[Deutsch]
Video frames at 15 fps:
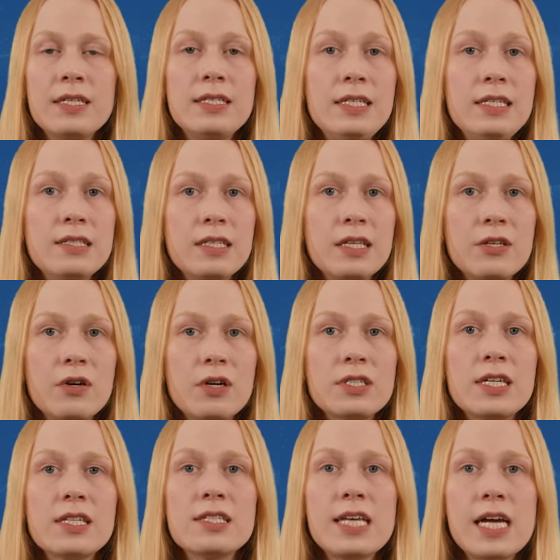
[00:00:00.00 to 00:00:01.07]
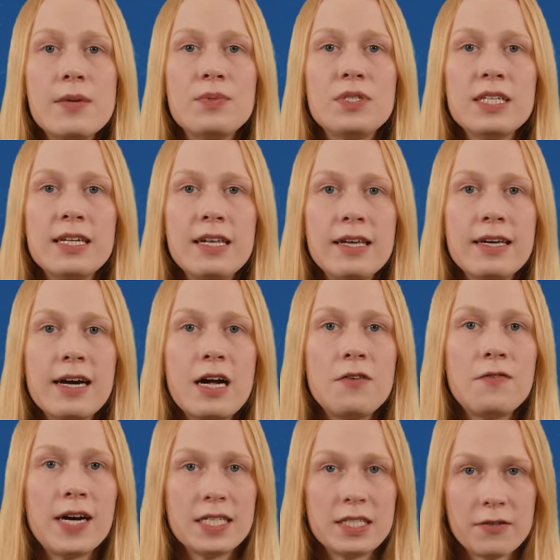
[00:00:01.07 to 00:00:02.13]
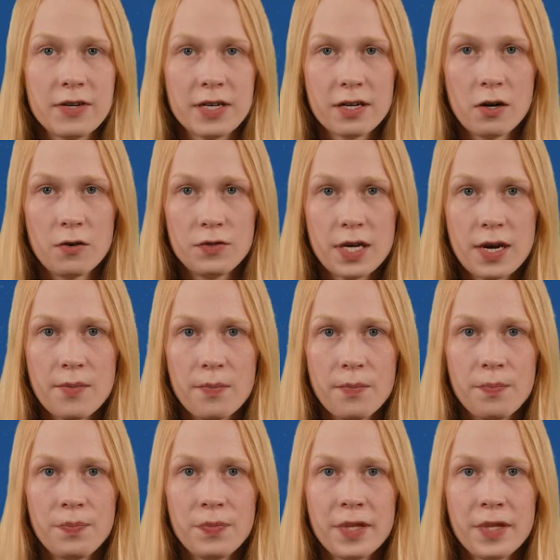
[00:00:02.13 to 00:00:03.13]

diese jedoch dann selbst illegal weiterverkauft haben.